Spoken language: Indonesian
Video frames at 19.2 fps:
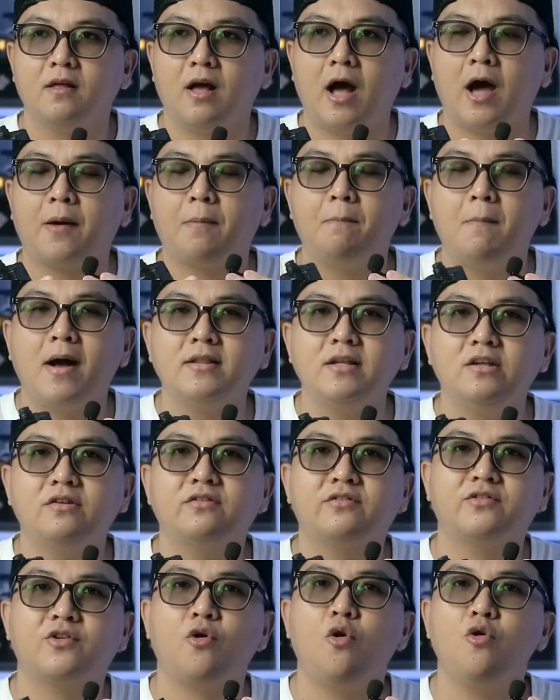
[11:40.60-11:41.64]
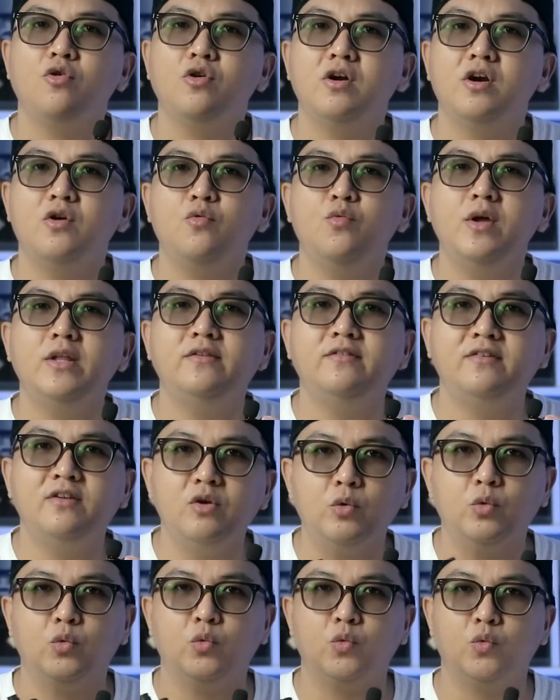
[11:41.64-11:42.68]
Armani Stronger With
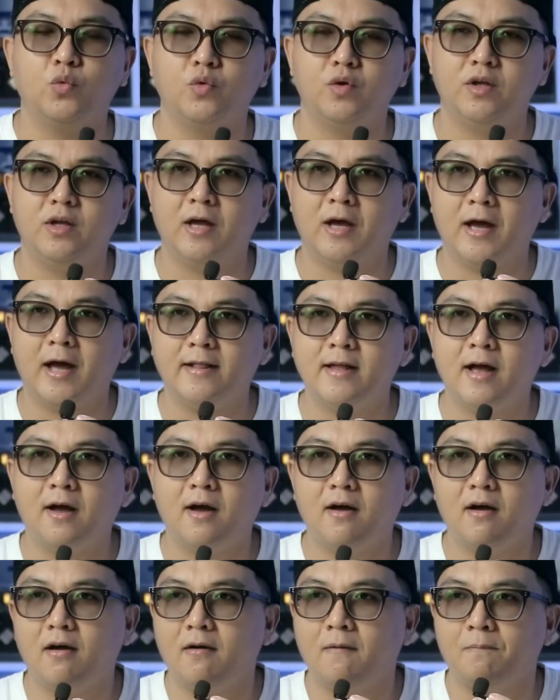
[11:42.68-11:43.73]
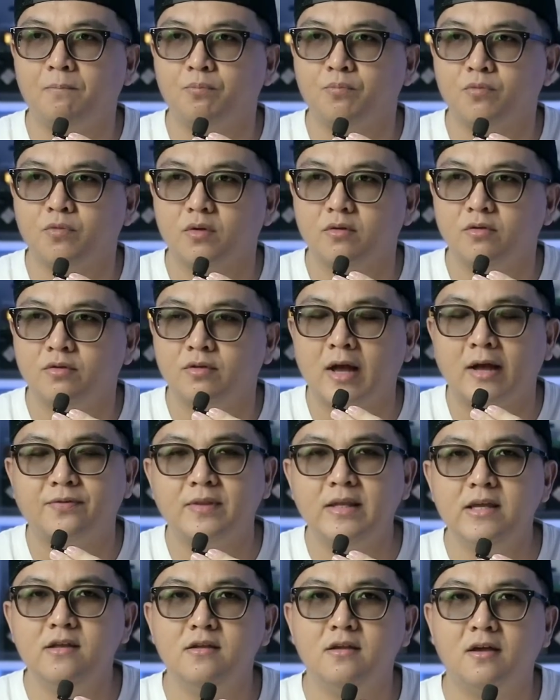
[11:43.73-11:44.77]
You yang ada mm,
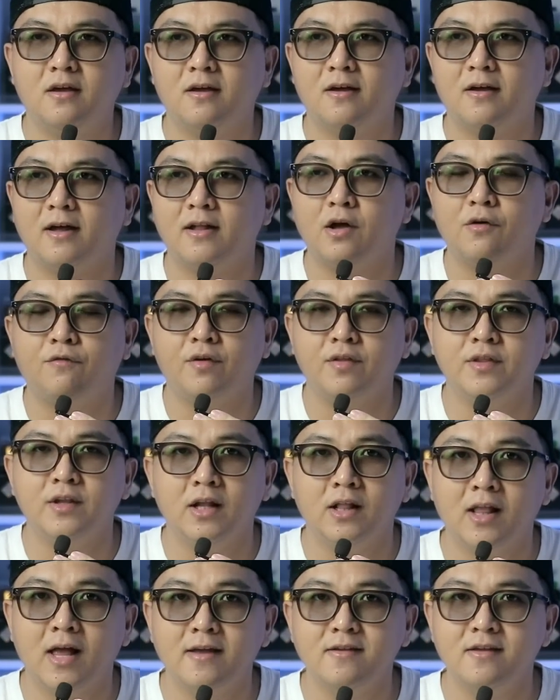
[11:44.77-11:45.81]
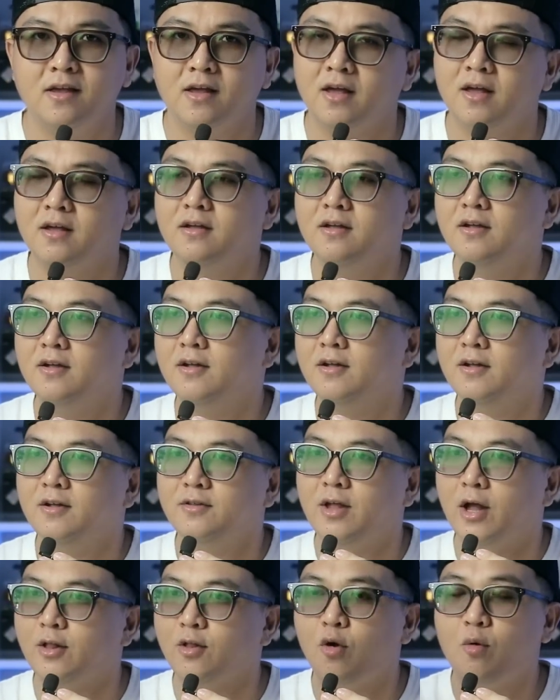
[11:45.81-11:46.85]
natinya, ada vanilanya
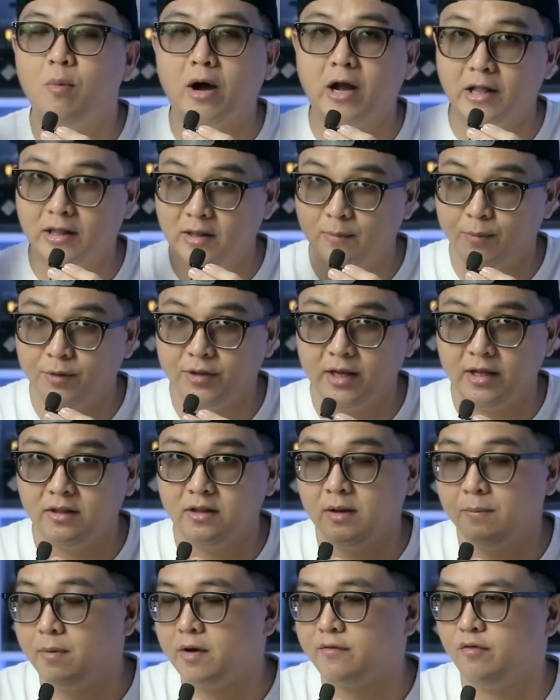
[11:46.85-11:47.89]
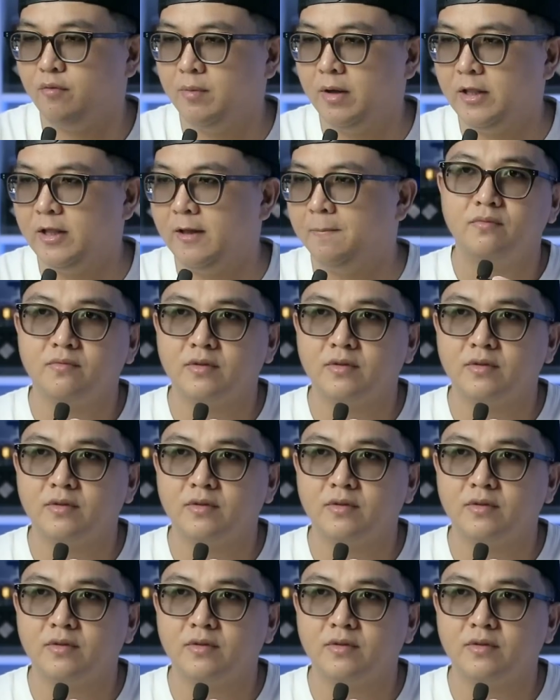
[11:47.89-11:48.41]
dan lo bakal dapetin di parfum ini.